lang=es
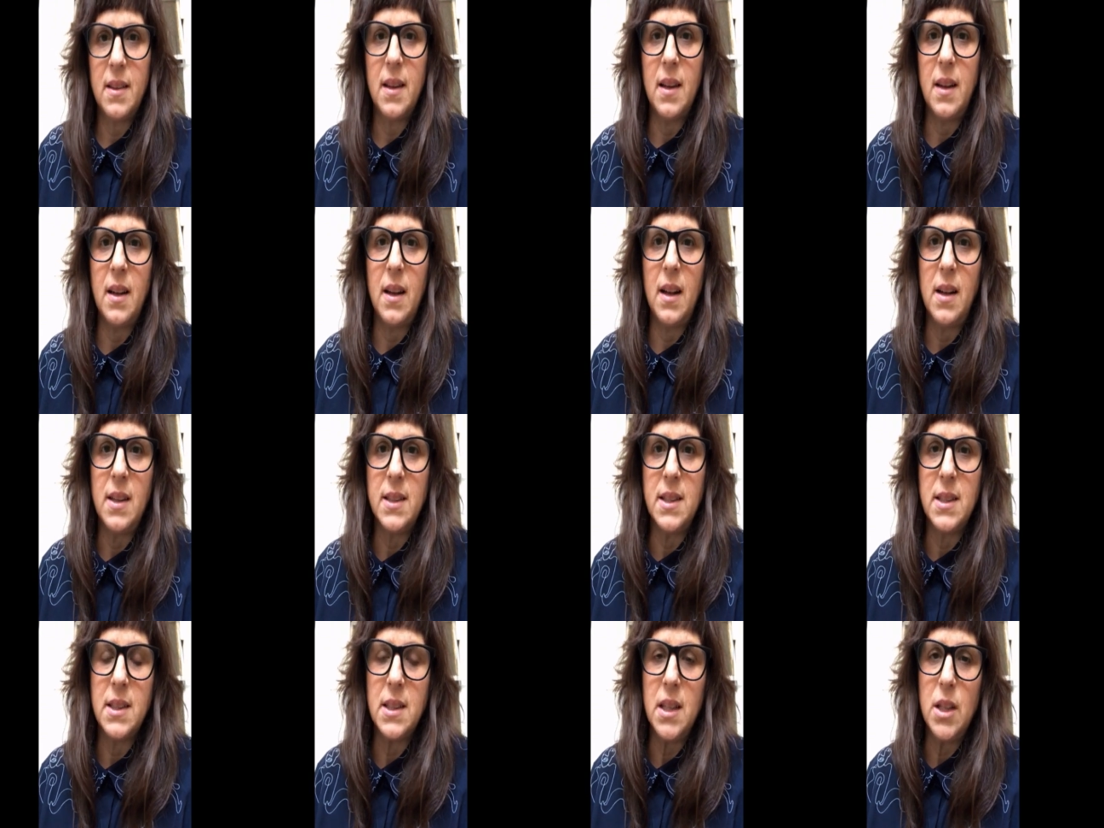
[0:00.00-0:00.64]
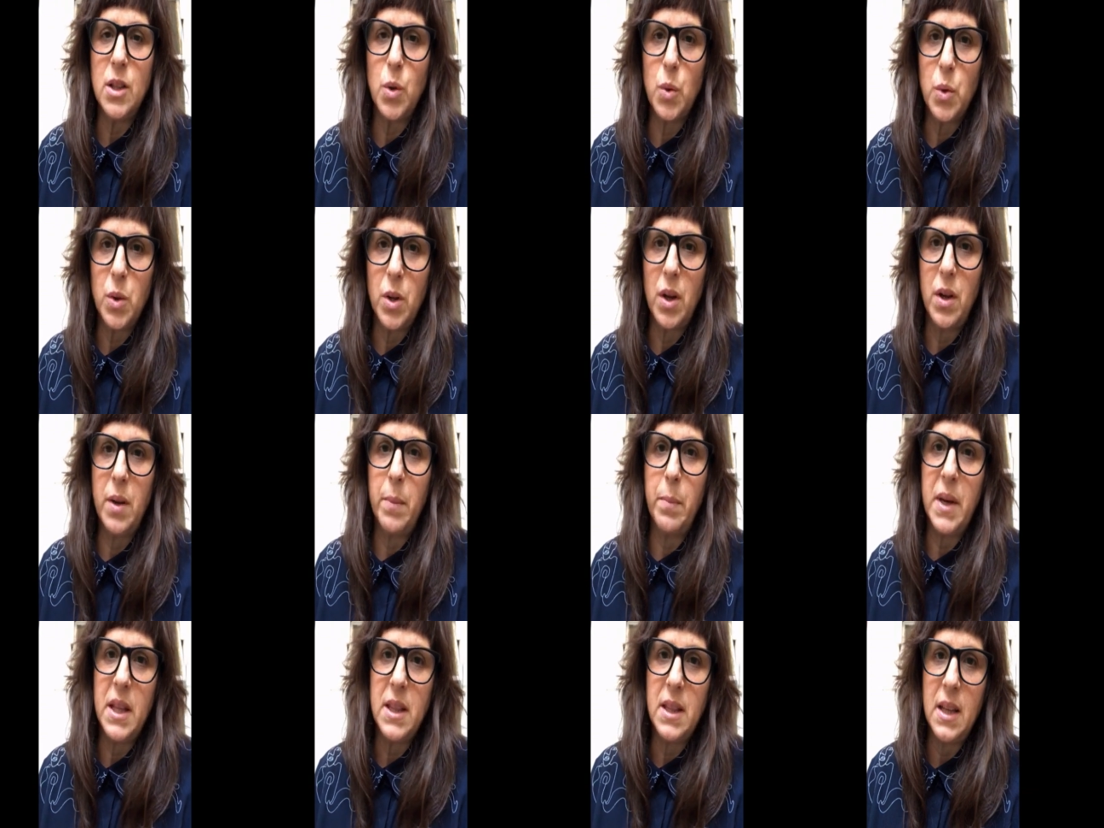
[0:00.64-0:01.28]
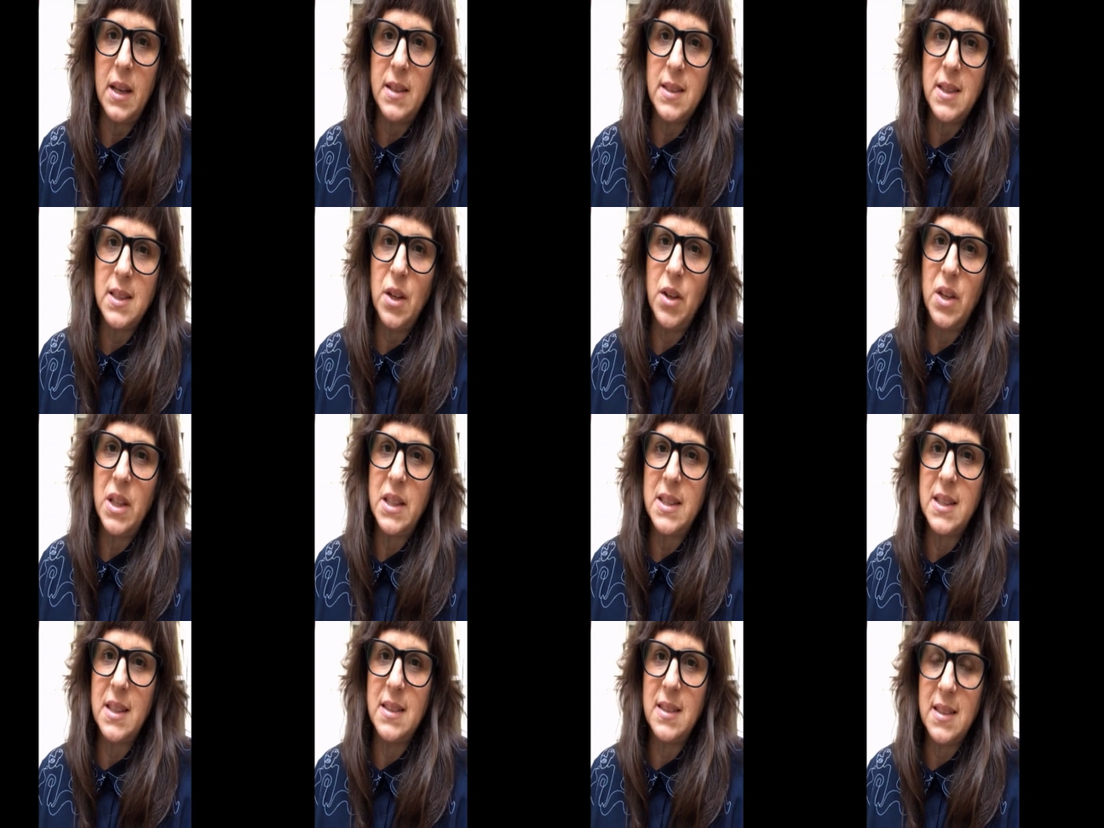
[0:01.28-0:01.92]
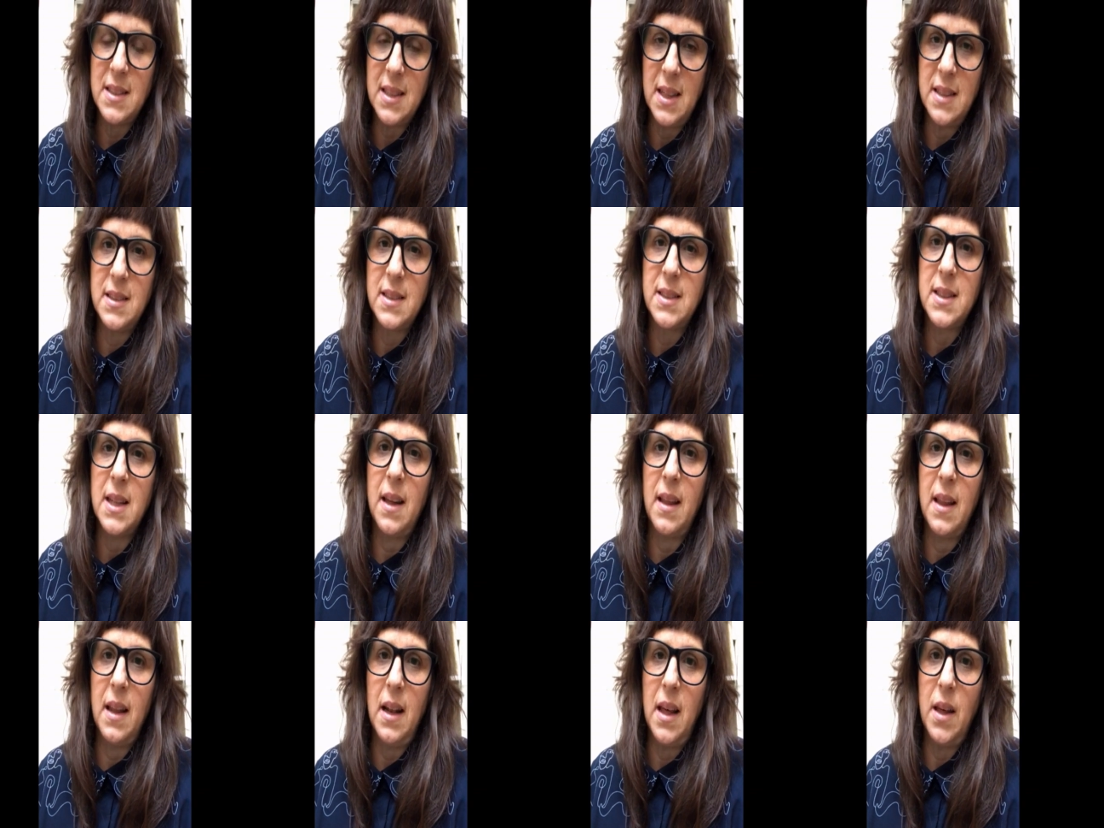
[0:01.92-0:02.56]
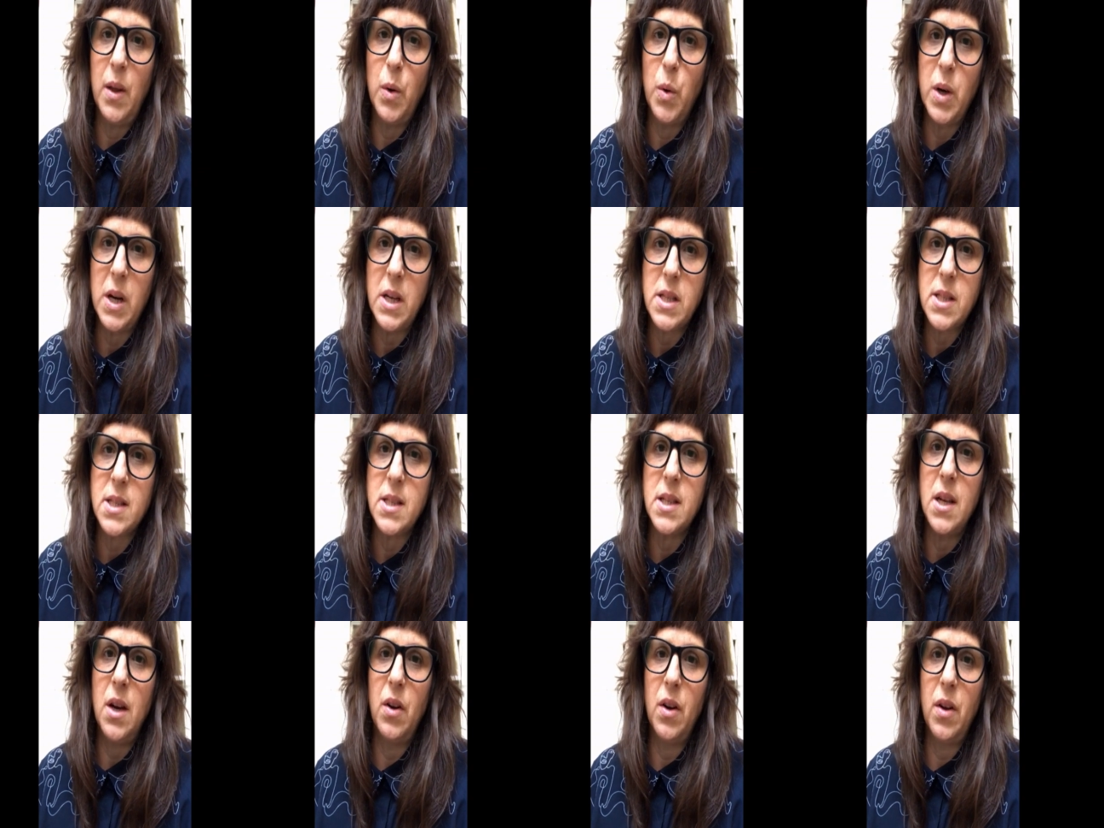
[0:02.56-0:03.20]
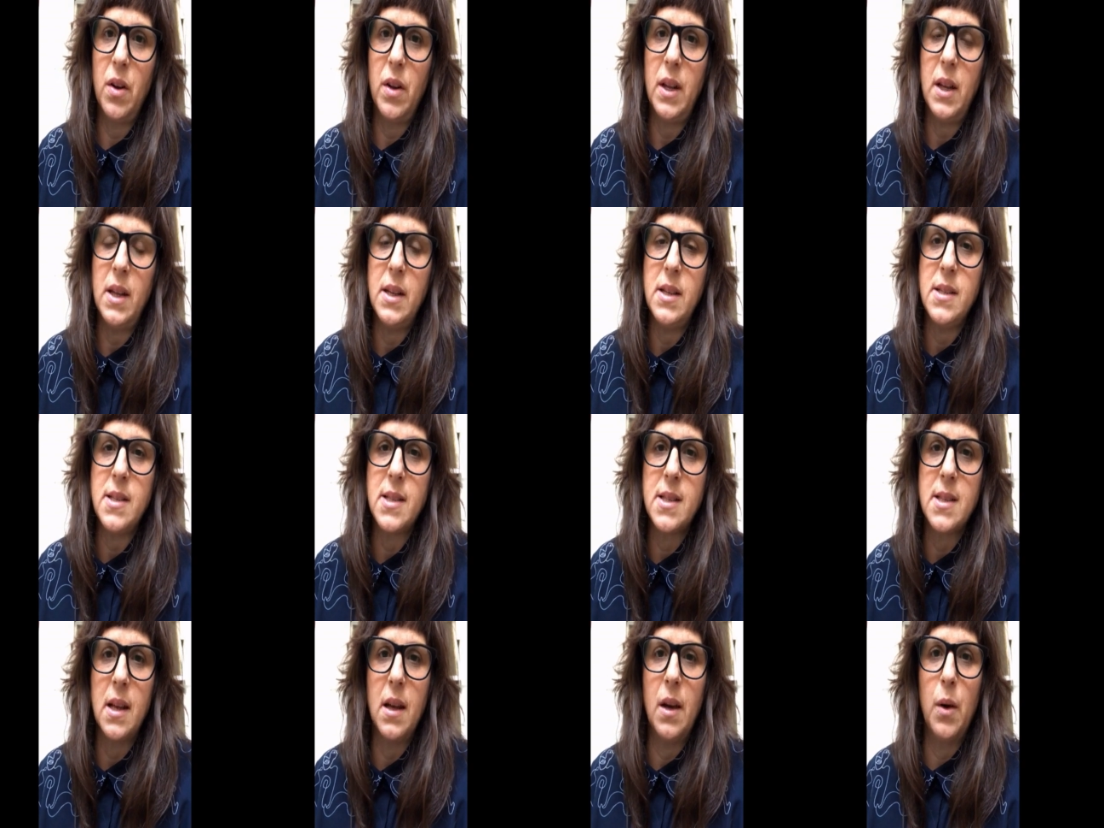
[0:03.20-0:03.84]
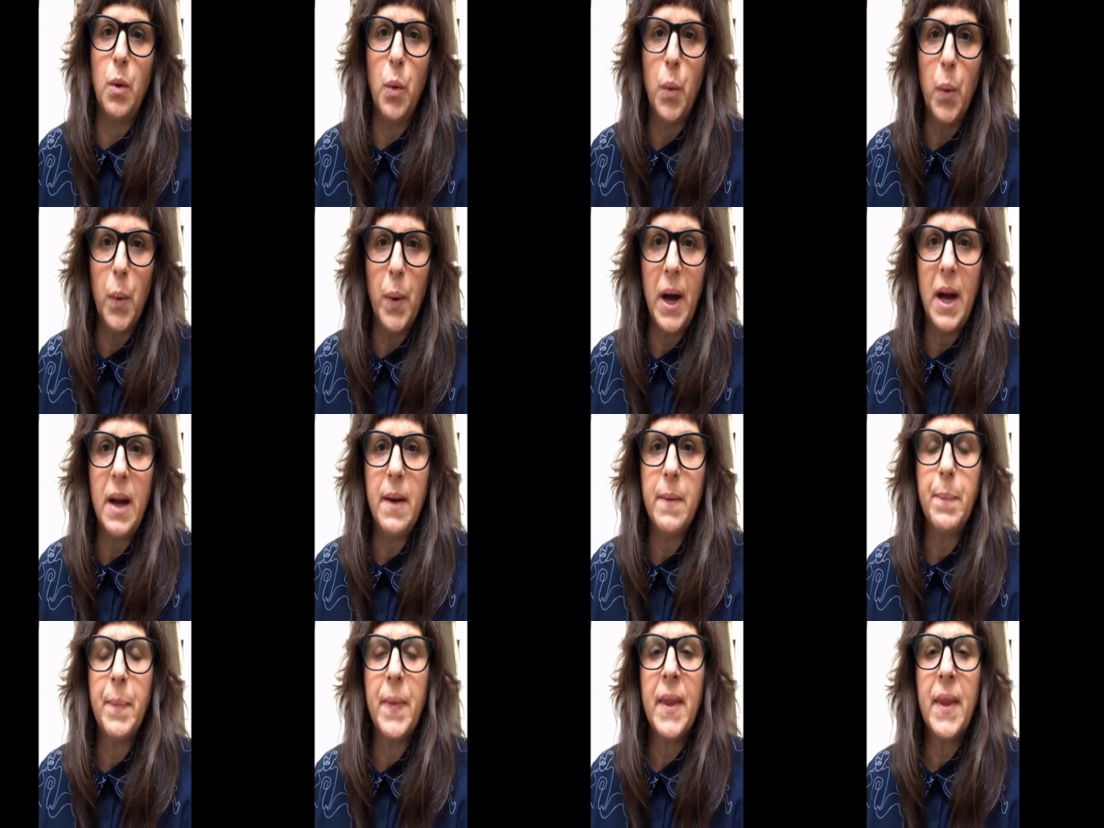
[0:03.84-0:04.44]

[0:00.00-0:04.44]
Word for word: en el Instituto de Investigaciones en Ciencias de la Educación y CEUA.